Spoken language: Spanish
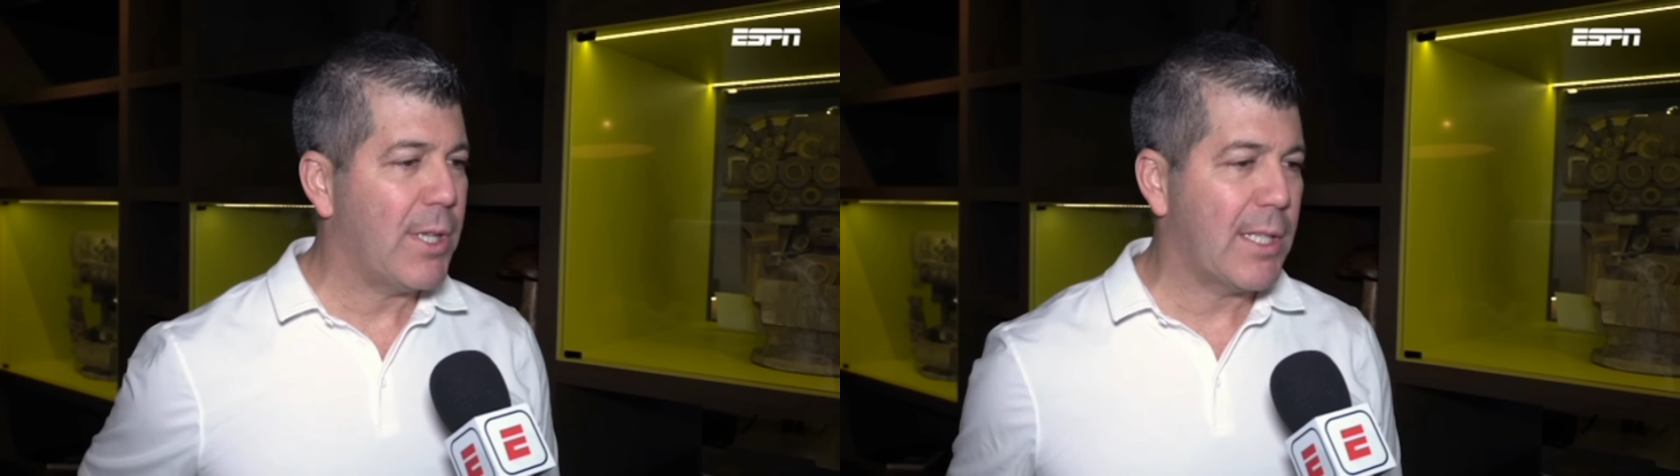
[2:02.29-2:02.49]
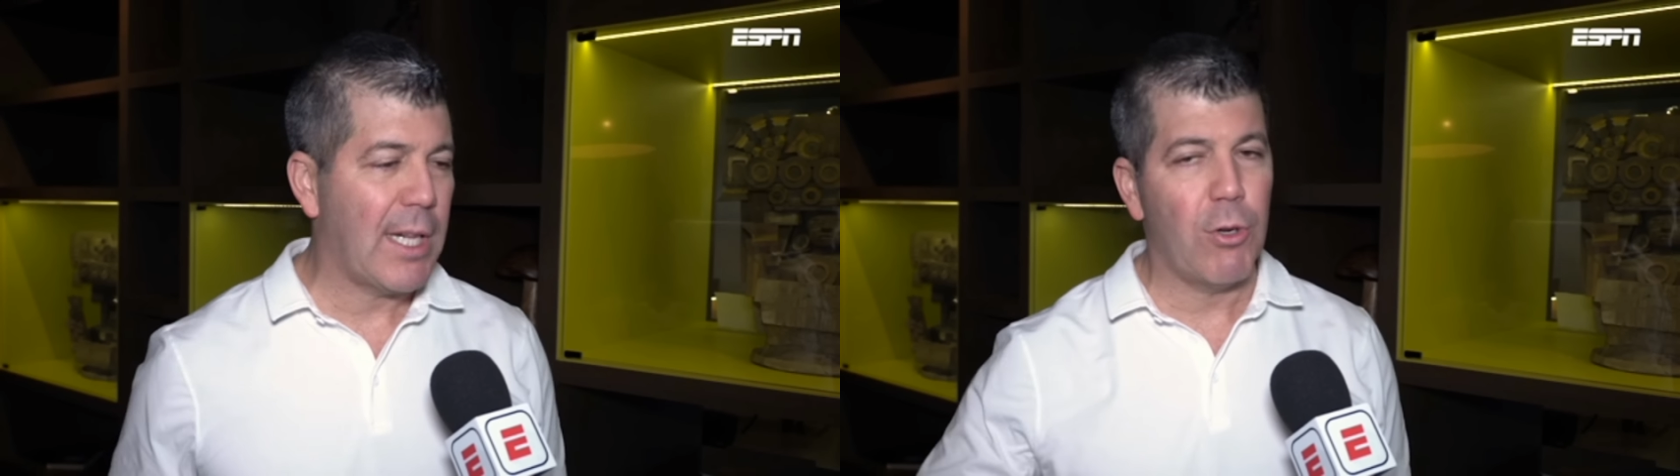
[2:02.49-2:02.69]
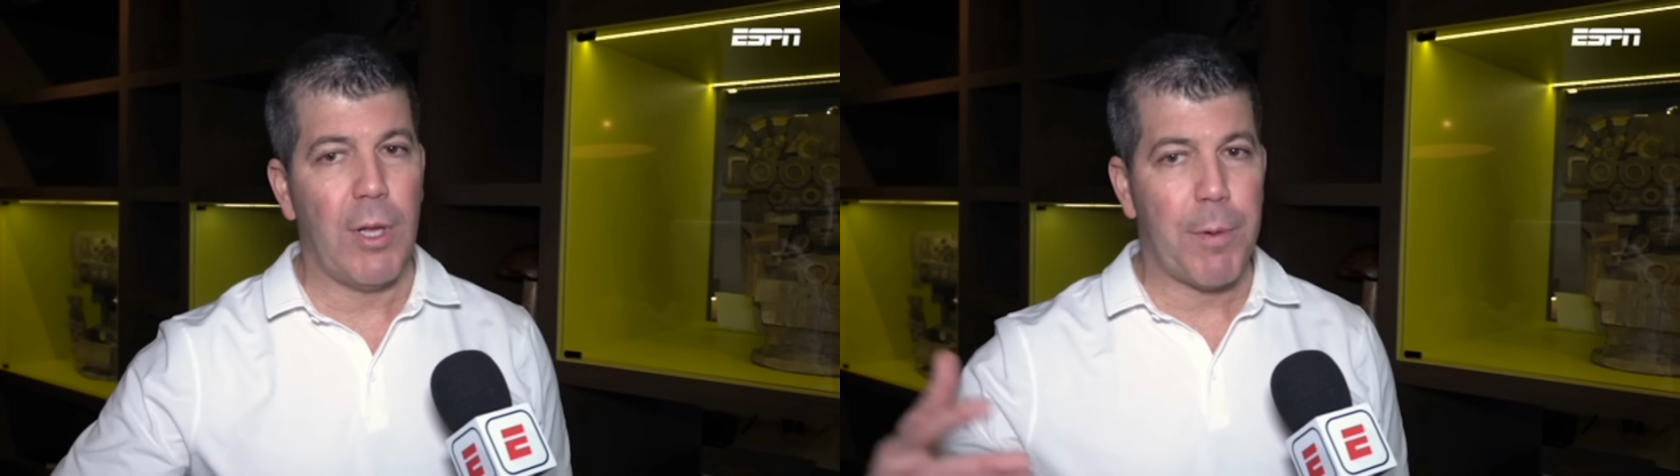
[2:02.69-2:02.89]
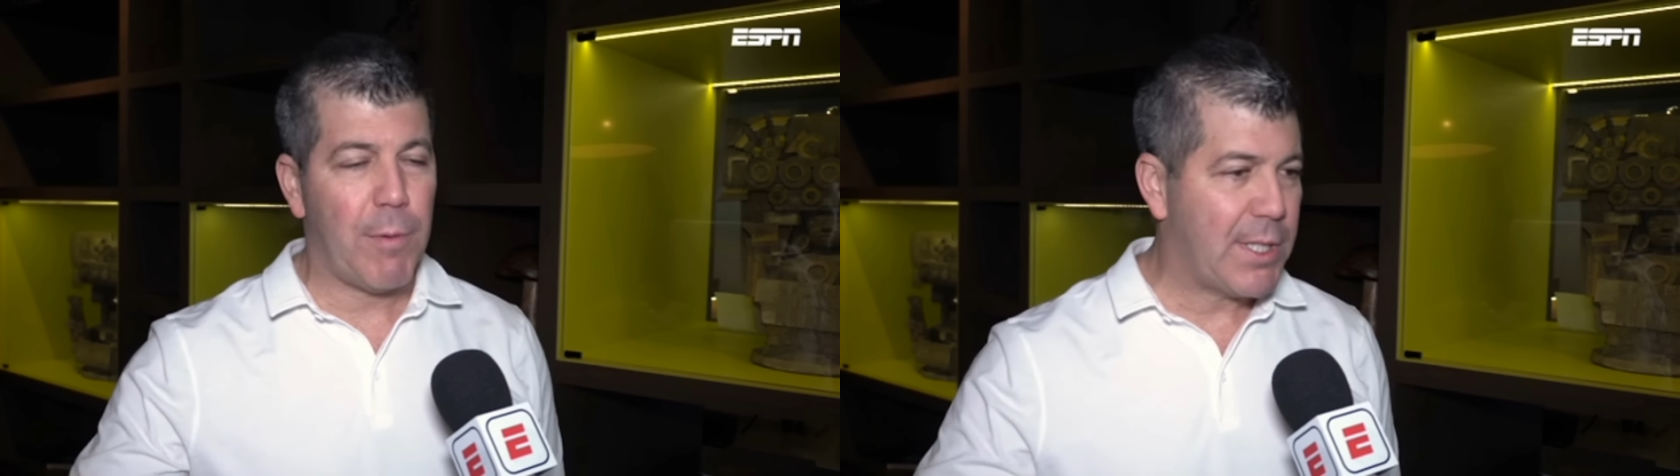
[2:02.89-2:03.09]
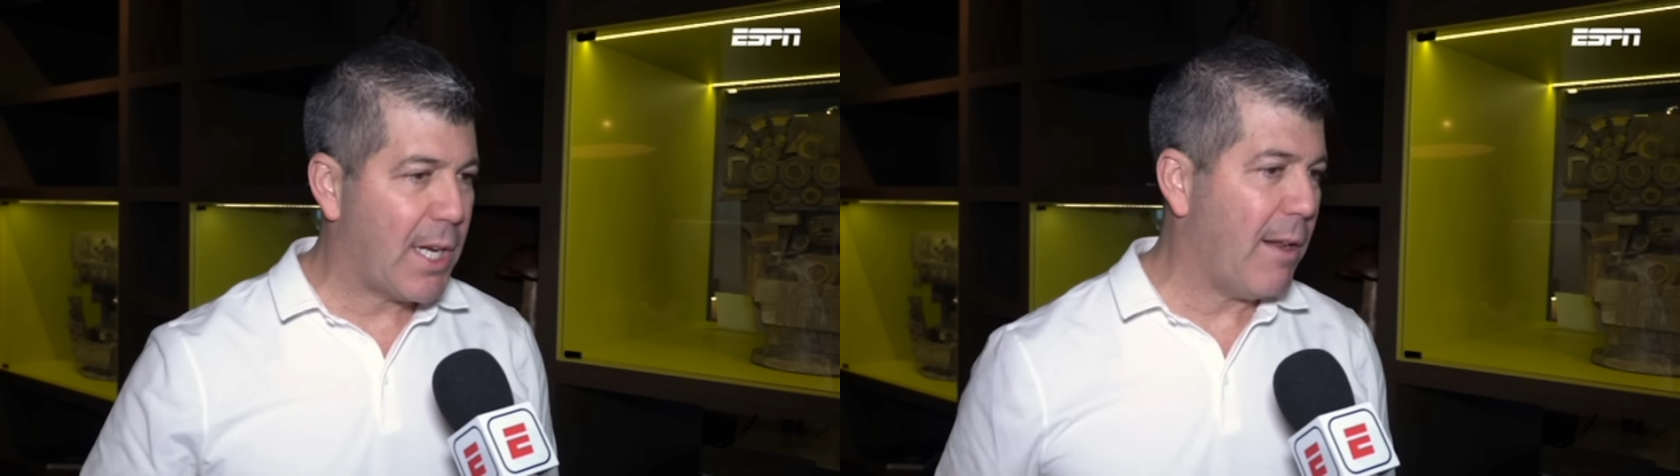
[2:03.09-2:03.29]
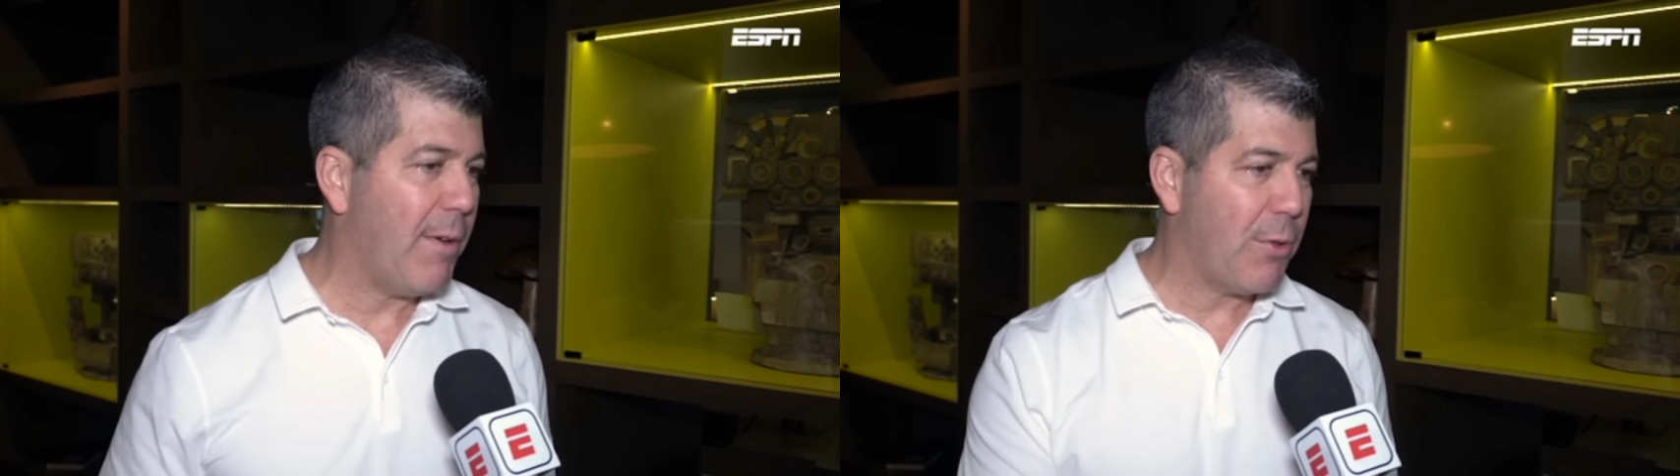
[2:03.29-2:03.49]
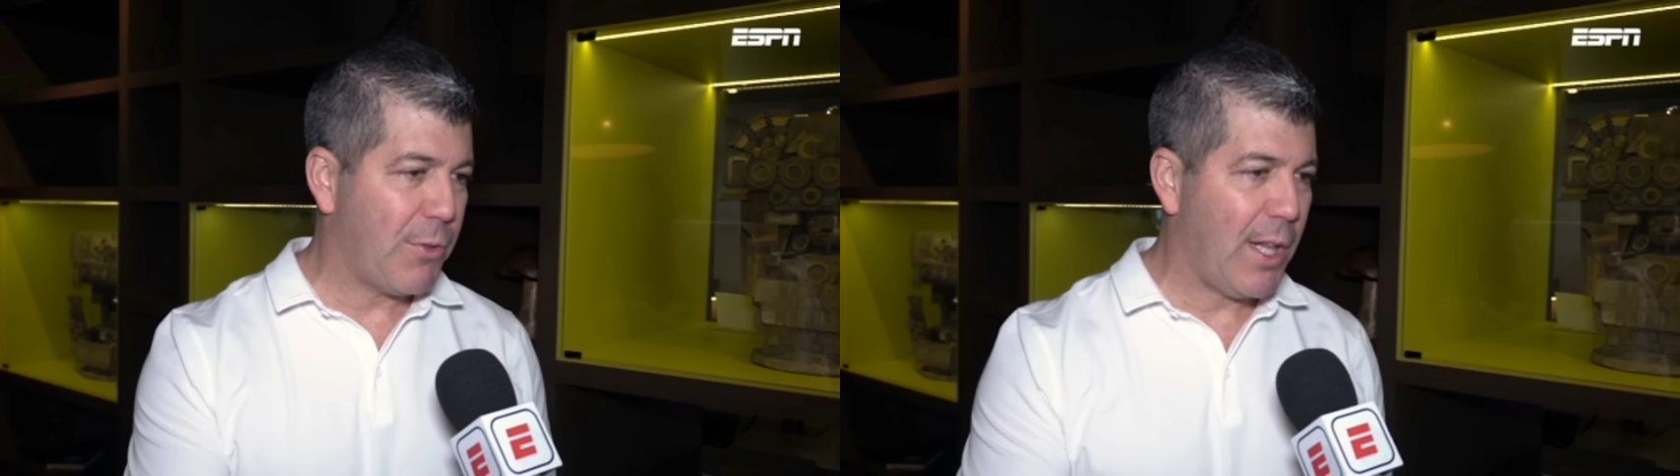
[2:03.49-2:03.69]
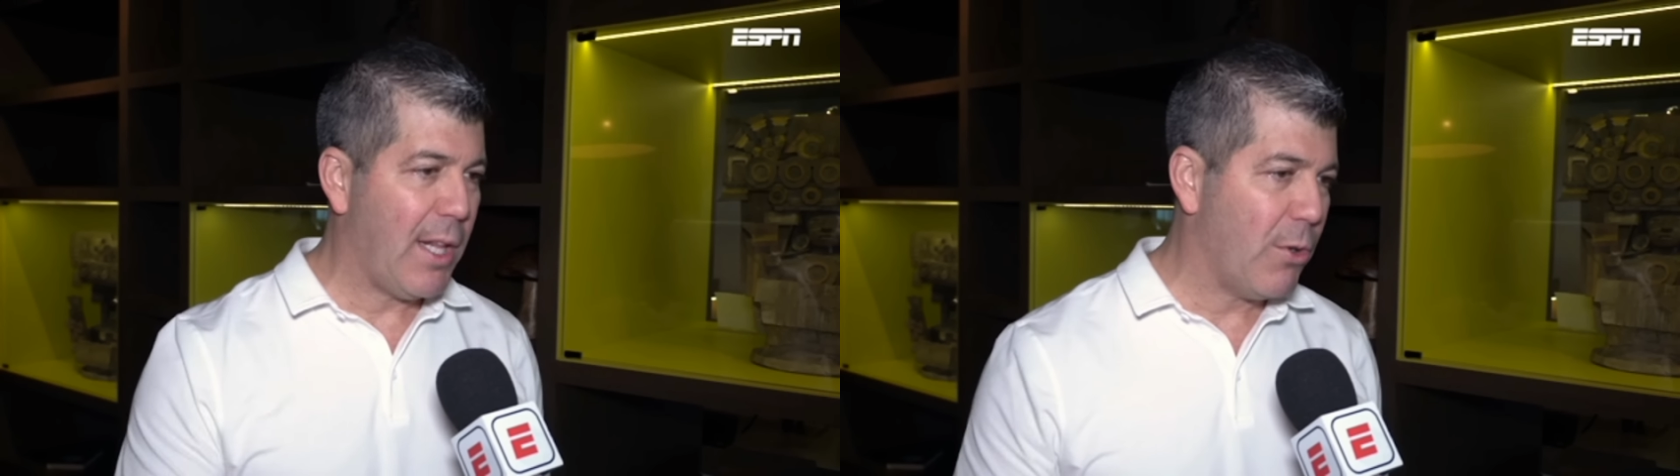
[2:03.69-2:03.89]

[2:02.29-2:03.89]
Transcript: y tratando de aprovechar la velocidad de